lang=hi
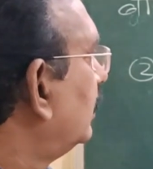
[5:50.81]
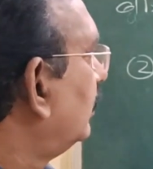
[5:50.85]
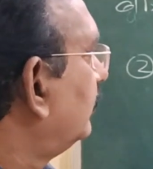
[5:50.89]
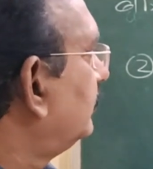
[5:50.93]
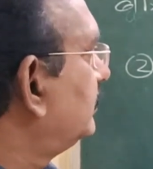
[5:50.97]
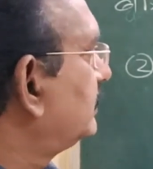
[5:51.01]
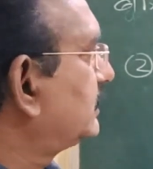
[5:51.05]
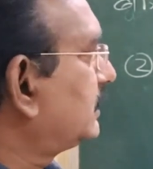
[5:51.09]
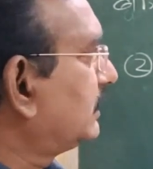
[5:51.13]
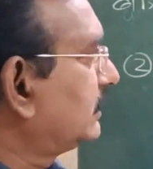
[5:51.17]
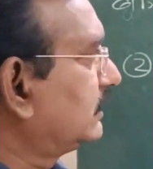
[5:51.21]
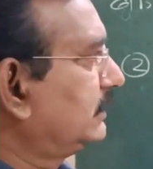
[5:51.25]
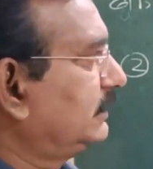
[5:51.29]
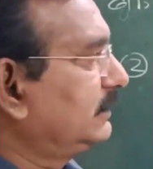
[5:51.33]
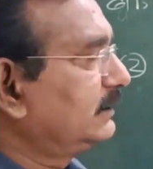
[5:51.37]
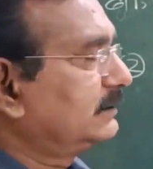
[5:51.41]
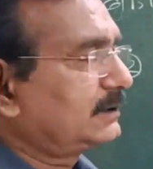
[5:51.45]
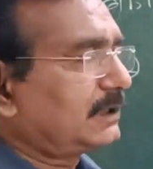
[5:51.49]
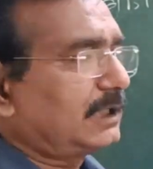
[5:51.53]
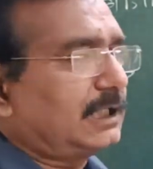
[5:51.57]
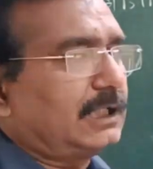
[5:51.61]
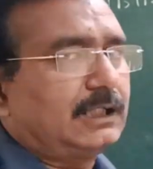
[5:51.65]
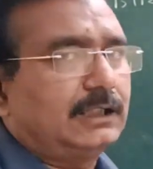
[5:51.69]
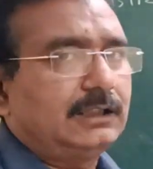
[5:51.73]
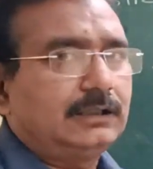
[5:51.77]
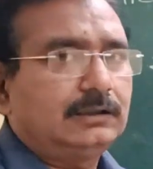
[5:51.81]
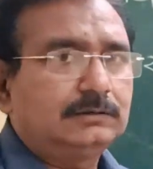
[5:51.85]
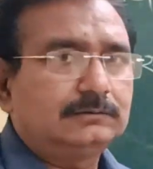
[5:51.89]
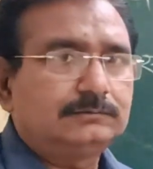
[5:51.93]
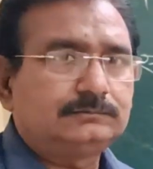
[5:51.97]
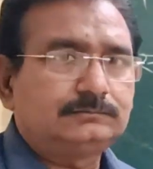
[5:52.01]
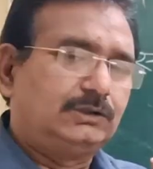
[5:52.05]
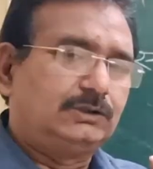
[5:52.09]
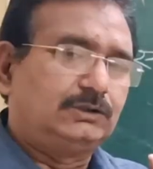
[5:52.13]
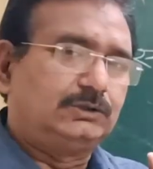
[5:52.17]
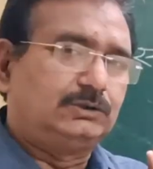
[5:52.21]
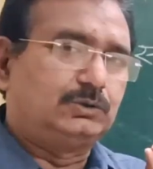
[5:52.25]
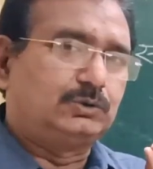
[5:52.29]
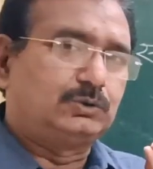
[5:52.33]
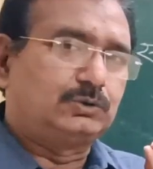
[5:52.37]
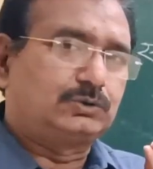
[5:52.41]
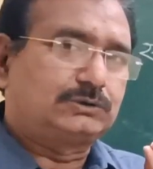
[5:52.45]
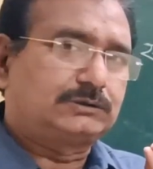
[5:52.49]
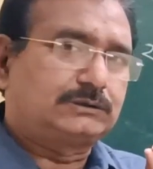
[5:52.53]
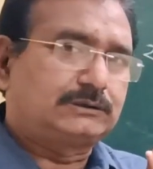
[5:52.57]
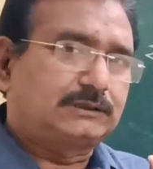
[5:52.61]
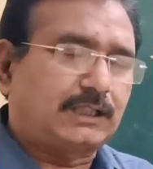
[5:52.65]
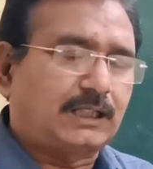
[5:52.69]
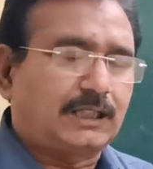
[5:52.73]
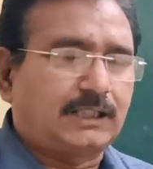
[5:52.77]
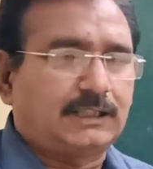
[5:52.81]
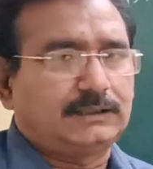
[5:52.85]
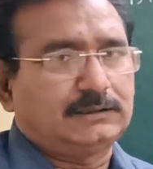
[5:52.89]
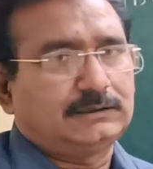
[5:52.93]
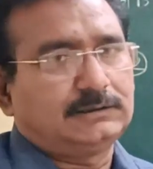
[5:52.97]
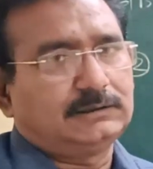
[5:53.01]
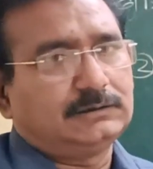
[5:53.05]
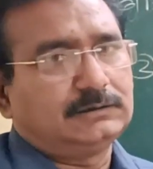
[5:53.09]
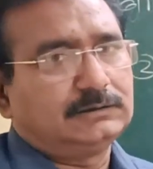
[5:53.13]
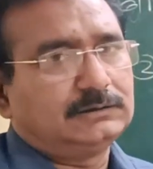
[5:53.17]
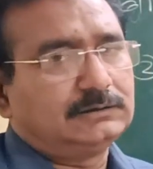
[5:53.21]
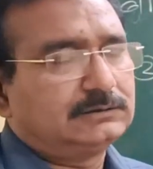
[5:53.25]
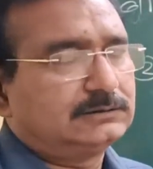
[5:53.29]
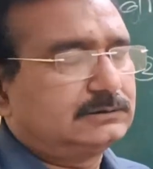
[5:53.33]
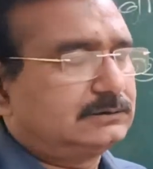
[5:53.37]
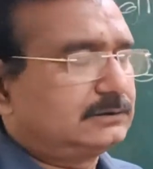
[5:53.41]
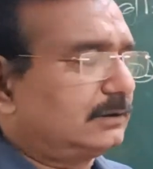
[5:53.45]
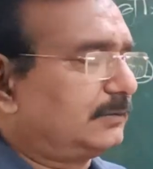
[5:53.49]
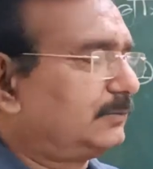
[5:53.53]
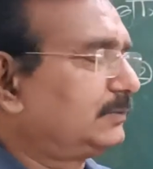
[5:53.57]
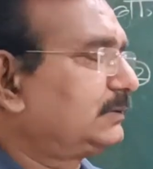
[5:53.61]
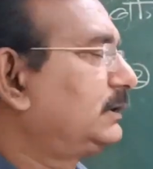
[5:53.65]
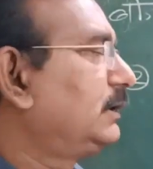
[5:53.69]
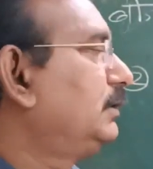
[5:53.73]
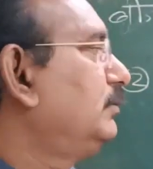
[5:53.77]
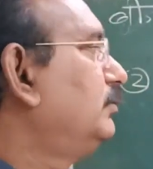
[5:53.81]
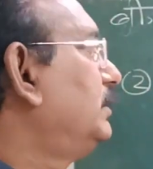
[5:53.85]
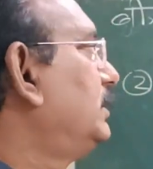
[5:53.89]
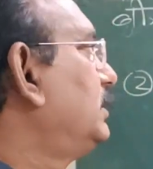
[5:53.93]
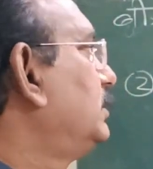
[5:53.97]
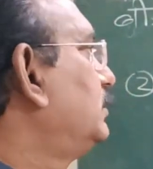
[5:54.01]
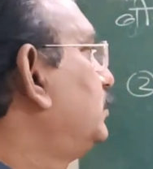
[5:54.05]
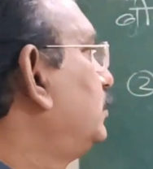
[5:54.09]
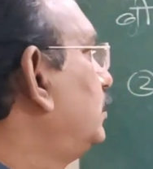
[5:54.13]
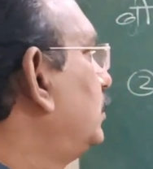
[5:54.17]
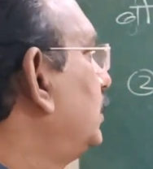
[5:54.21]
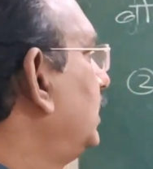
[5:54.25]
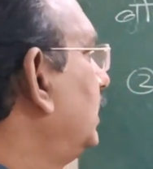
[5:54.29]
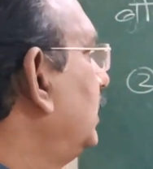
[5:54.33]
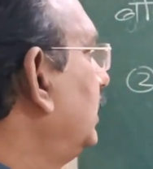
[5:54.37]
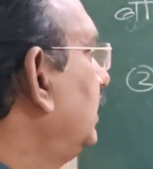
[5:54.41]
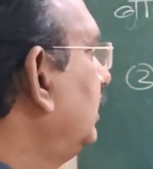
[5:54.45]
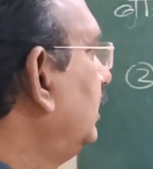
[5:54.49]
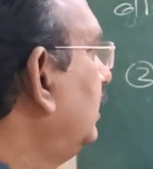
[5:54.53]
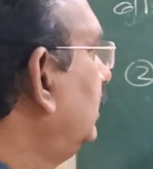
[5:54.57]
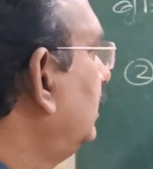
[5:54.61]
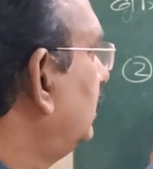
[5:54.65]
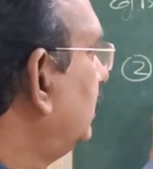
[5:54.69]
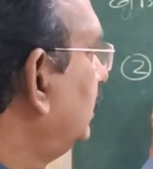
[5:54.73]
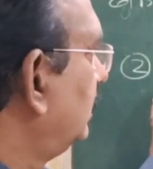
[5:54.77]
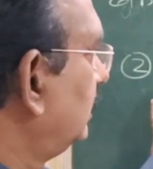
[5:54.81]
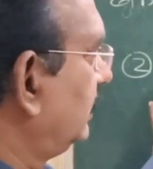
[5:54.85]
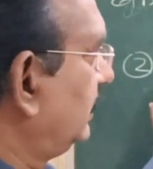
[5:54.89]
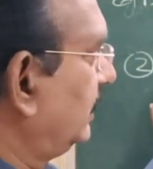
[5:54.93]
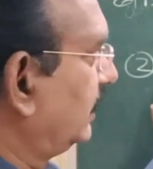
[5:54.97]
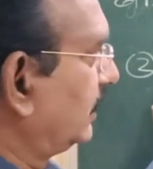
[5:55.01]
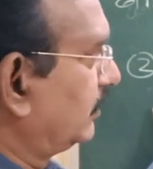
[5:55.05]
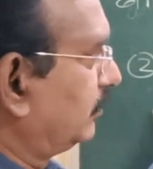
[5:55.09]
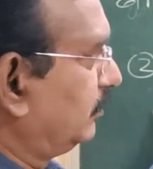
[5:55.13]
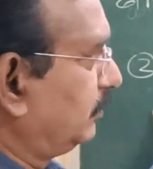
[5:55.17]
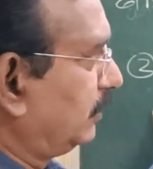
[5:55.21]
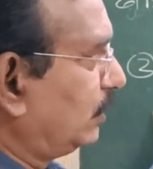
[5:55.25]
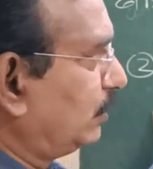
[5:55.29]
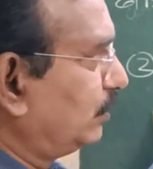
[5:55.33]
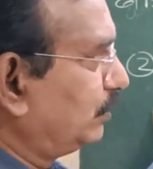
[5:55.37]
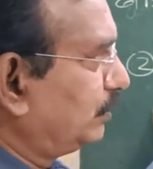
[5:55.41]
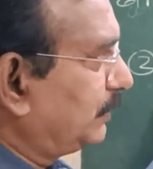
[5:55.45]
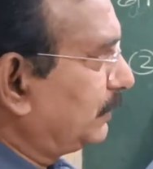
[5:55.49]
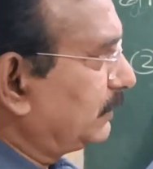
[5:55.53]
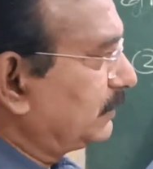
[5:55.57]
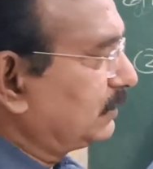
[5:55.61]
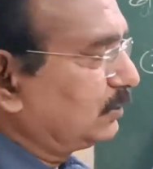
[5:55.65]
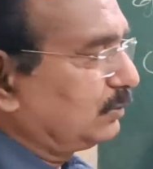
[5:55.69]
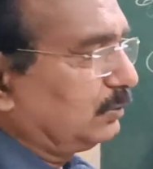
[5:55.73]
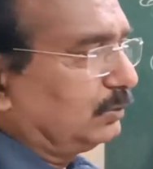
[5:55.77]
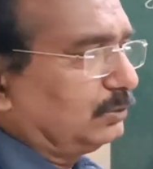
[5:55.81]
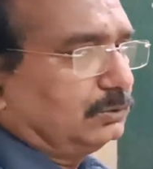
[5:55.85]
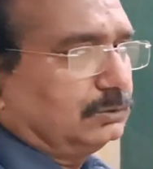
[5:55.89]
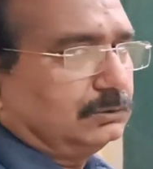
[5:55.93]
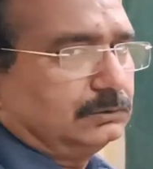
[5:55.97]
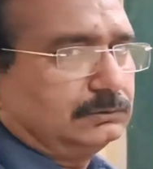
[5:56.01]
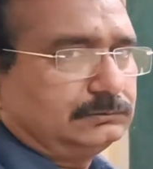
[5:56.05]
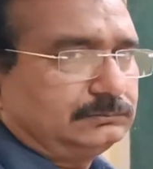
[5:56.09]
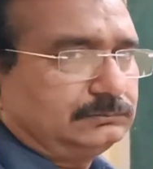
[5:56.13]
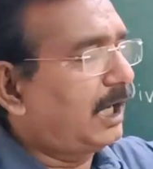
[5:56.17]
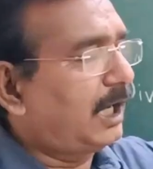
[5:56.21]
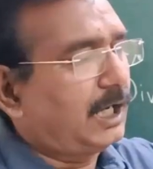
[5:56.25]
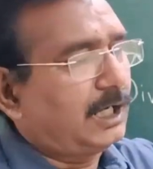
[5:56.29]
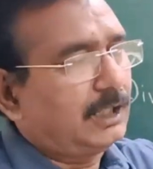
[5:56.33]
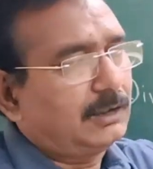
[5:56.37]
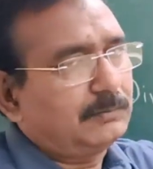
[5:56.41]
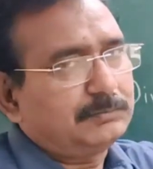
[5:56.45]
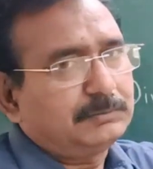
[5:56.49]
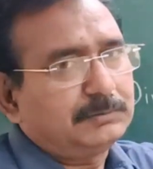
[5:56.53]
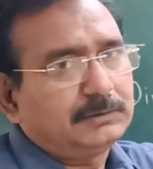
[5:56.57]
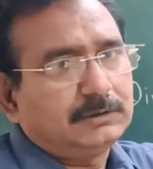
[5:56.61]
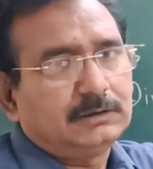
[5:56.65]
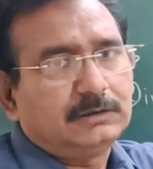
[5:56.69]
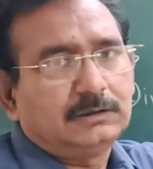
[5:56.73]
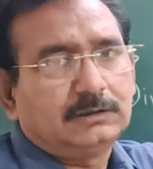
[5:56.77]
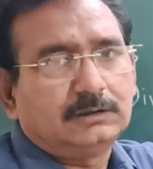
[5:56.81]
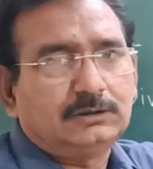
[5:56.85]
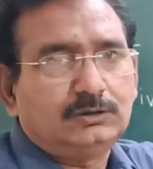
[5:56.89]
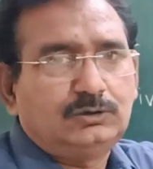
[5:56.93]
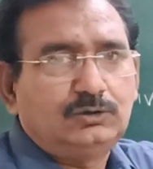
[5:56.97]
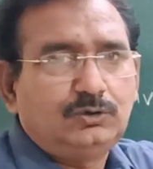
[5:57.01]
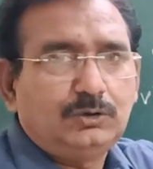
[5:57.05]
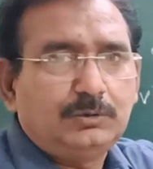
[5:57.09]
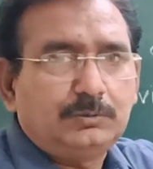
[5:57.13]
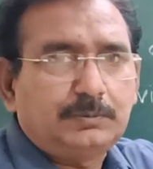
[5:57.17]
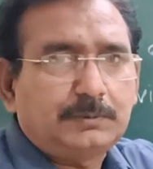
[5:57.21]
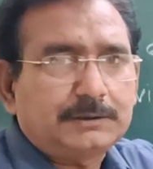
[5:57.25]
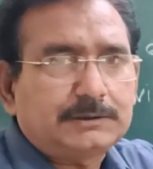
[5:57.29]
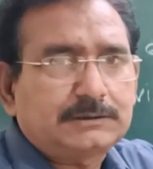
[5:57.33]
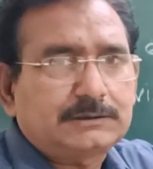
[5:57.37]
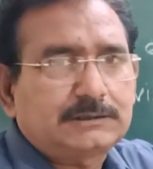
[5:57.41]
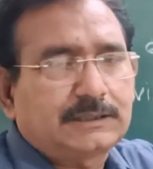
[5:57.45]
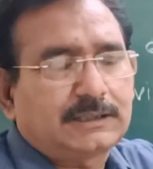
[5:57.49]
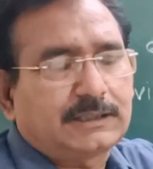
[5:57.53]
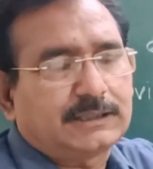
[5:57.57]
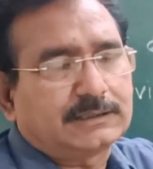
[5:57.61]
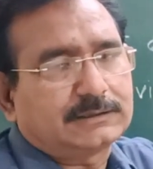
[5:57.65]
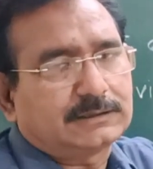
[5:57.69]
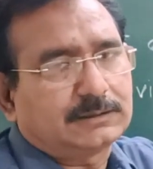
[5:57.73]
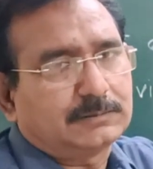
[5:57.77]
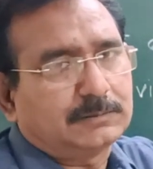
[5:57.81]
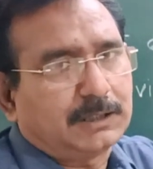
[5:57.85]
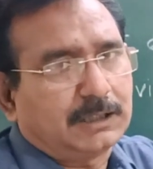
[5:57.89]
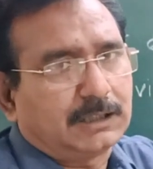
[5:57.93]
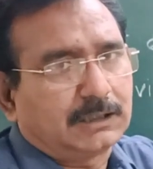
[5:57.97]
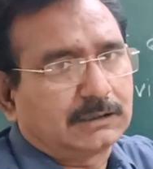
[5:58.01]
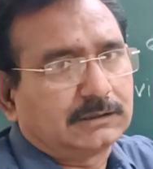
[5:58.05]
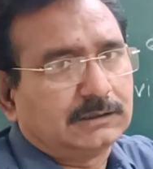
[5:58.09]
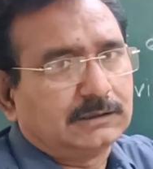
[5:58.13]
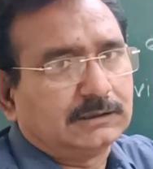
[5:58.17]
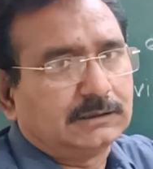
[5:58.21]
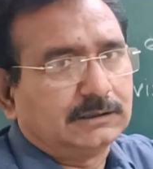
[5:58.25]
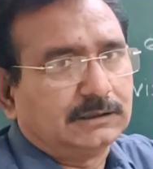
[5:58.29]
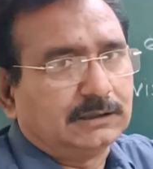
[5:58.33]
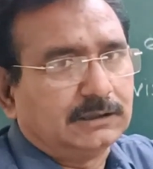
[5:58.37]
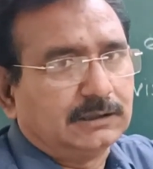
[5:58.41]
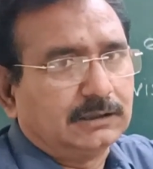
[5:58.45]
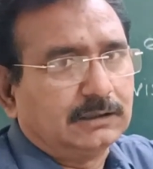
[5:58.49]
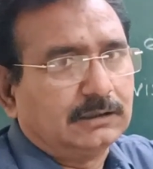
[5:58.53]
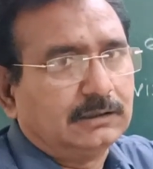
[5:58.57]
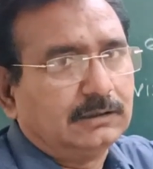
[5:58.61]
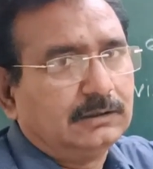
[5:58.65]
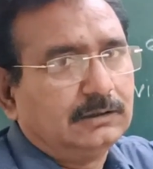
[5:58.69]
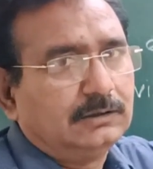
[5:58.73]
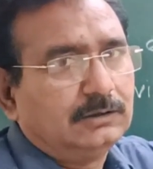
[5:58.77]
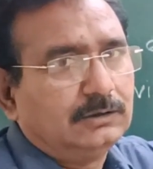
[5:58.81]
अब इसका तीसरा है जो शायद सबसे महत्वपूर्ण है कि एक बहुपद को आप द्विपद से कैसे भाग देते हैं